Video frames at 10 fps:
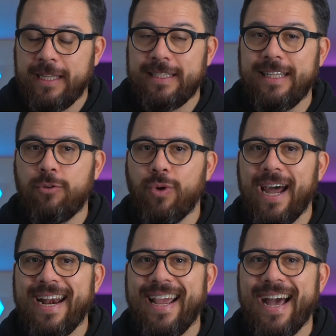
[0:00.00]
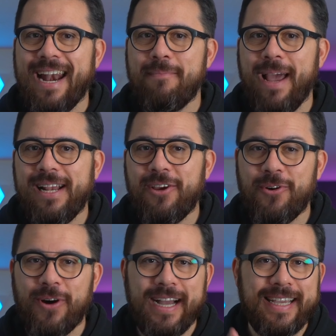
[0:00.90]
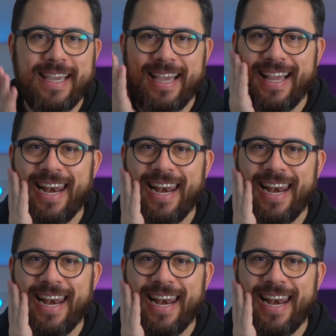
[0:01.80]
di curare al meglio anche